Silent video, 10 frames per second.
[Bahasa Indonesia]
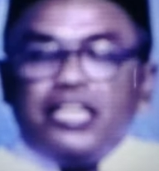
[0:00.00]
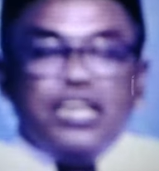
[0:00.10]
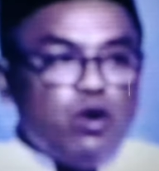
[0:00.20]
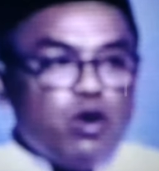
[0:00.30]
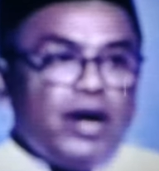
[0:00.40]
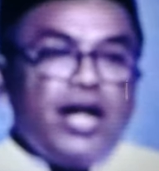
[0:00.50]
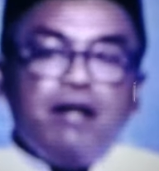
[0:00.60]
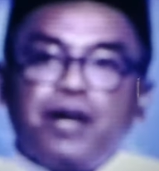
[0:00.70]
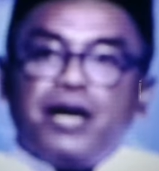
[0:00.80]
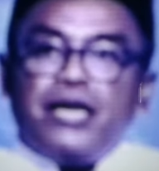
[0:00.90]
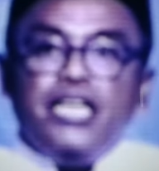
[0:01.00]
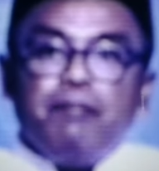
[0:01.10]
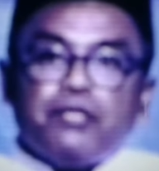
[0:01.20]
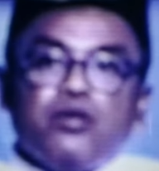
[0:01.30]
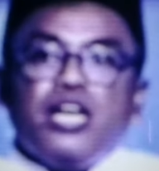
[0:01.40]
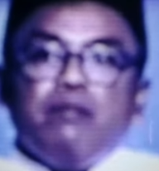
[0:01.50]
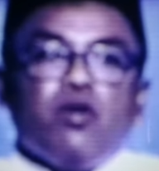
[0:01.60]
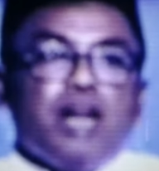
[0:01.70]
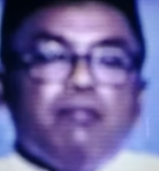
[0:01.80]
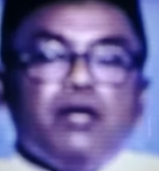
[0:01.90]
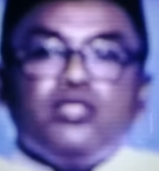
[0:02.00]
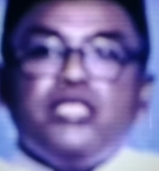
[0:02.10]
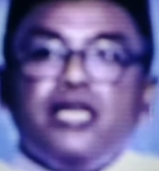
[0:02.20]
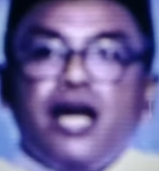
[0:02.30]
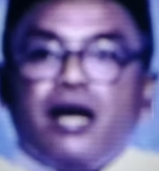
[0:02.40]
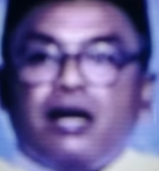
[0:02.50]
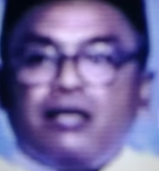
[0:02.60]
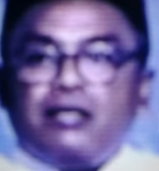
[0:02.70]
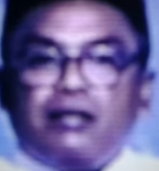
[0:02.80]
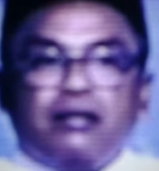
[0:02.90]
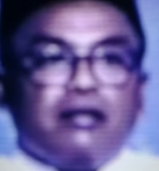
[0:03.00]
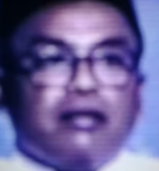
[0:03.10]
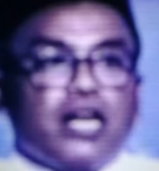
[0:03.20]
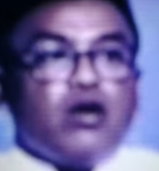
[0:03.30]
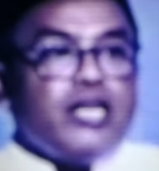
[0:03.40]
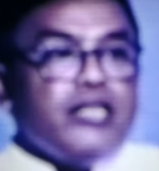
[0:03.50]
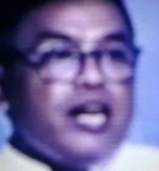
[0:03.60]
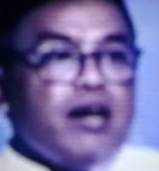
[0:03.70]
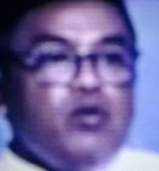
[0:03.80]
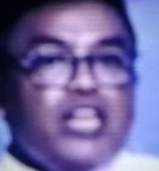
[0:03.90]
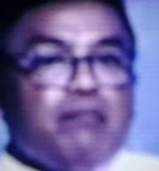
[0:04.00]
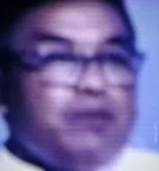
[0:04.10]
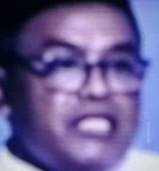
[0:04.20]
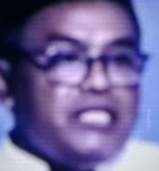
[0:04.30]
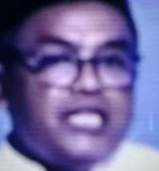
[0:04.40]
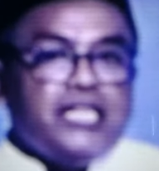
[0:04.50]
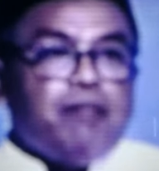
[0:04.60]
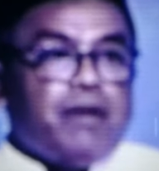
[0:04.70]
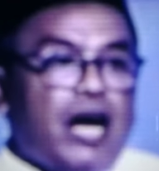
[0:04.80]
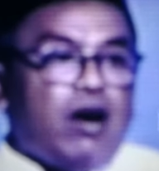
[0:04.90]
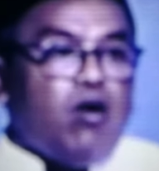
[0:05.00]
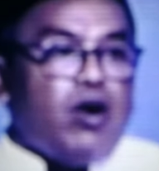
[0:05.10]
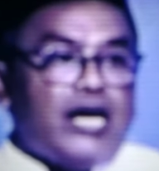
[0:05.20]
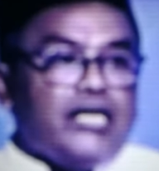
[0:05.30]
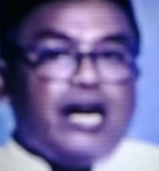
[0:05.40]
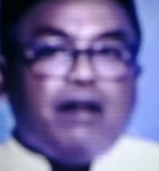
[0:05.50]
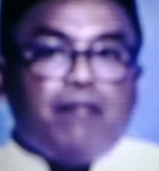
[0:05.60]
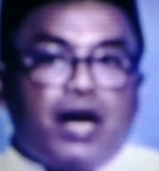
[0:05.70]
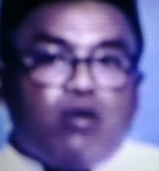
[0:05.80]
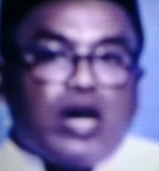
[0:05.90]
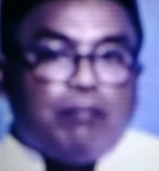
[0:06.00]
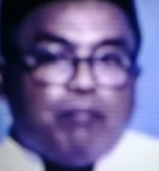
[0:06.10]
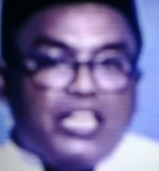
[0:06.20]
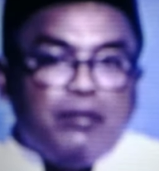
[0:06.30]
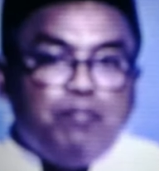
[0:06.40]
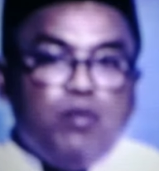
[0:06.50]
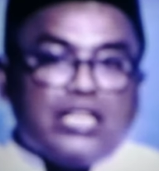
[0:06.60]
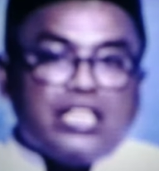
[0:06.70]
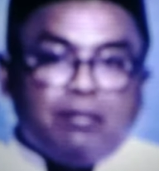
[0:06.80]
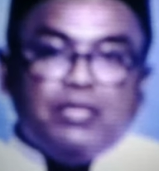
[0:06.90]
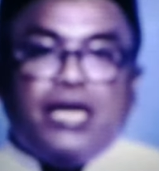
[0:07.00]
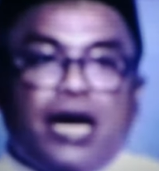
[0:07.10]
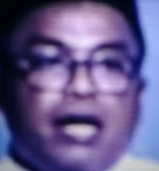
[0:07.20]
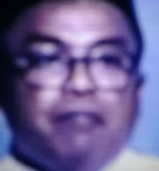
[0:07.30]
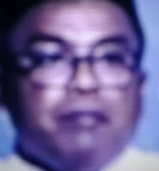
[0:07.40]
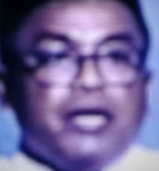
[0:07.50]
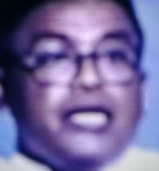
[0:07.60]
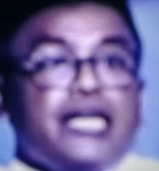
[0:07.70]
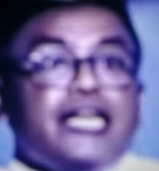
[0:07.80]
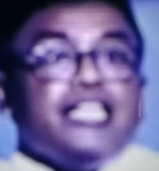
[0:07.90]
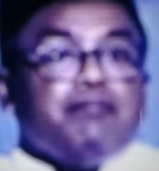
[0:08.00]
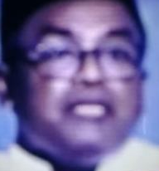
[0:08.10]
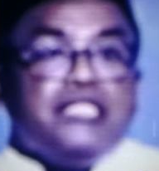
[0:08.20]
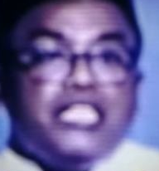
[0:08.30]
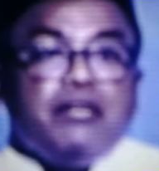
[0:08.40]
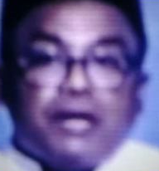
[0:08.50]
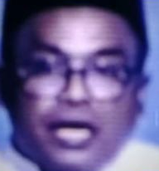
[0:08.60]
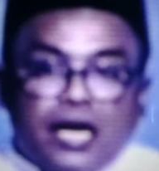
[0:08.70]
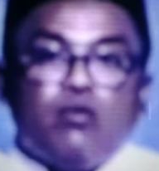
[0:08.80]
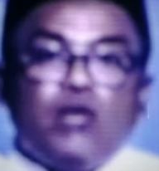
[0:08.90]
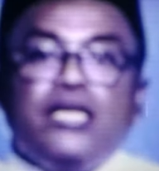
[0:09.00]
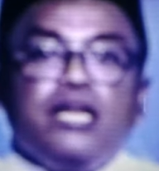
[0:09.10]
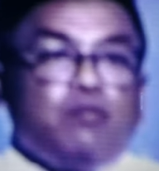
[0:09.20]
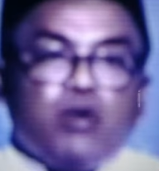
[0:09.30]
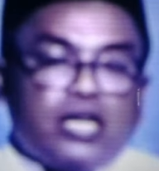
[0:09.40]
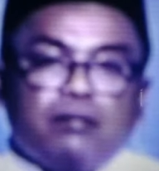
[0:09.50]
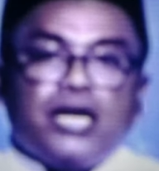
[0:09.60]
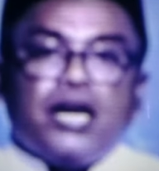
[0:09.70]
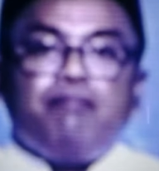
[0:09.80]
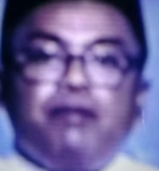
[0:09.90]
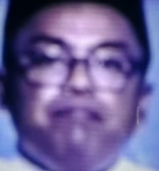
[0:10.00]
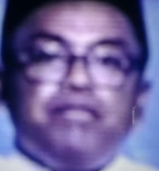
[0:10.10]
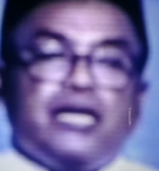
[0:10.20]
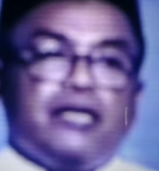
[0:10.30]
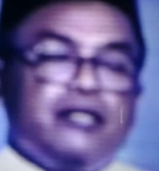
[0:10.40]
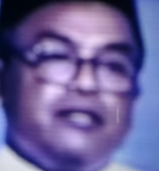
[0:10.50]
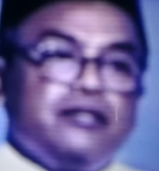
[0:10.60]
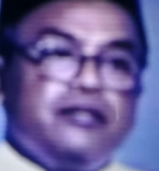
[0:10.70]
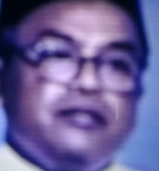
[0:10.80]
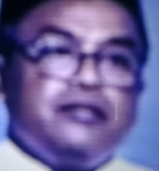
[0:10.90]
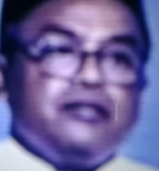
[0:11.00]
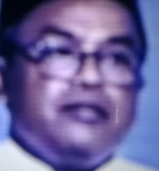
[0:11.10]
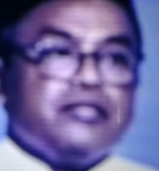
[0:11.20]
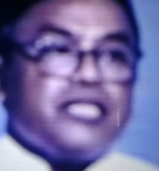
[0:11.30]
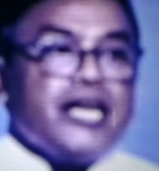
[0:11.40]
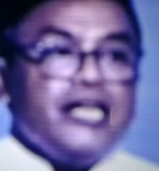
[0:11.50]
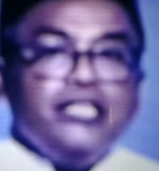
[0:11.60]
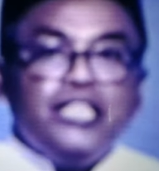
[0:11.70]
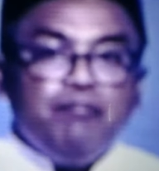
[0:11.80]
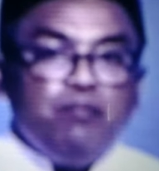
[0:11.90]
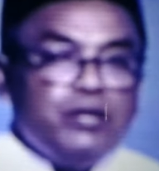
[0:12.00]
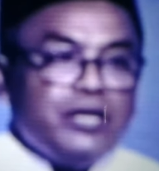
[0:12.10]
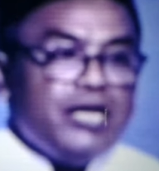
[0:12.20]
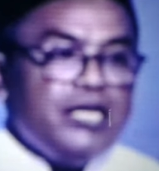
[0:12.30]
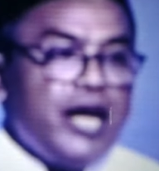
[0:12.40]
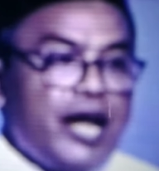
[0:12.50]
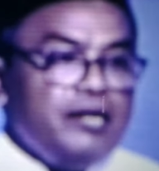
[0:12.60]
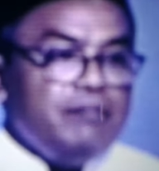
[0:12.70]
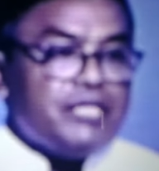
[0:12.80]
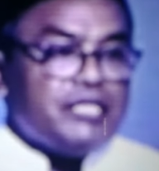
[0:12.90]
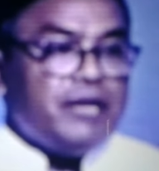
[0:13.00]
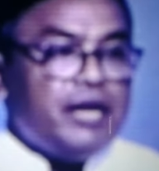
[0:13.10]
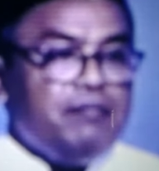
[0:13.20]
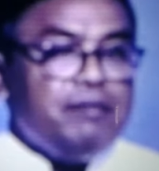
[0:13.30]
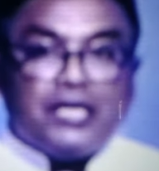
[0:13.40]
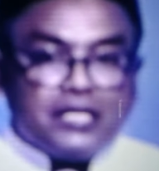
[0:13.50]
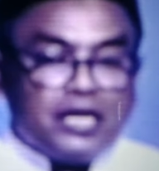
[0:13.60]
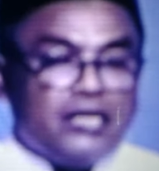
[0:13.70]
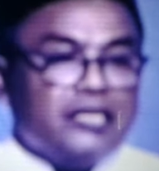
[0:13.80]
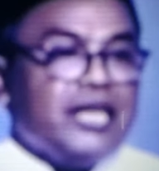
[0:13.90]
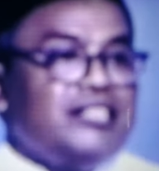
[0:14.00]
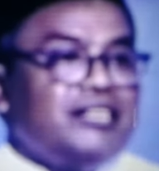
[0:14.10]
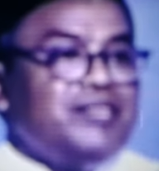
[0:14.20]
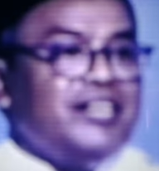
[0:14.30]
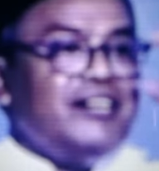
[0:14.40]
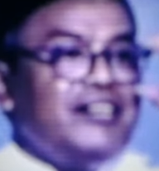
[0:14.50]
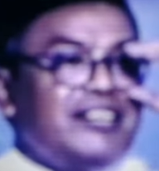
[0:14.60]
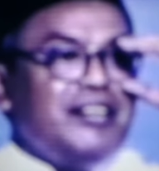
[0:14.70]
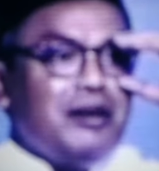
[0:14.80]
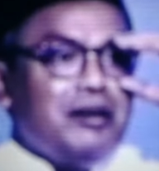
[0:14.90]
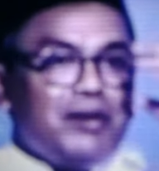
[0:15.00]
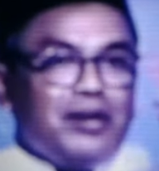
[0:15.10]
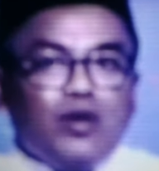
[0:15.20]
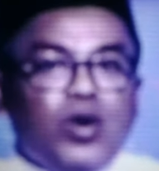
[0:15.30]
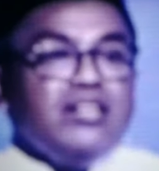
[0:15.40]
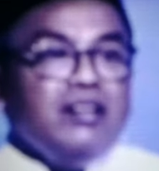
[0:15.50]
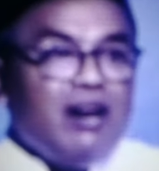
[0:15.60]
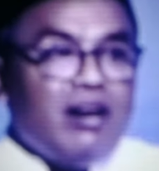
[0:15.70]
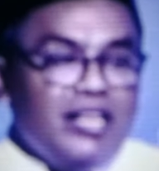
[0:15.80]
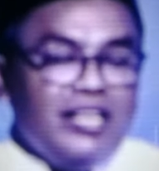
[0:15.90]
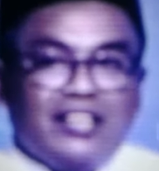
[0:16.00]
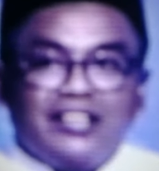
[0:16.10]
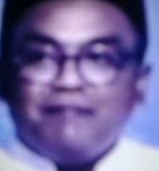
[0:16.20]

Ini mohon maaf, Pak. Ini persoalan moral manusia. Kalau kita kemudian benci kepada orang yang melakukan penipuan tapi dia Habib, ya kita benci kepada kelakuannya bukan kepada Habibnya. Saya ditipu berkali-kali Pak sama Habib karena saking takjubnya. Wallahi,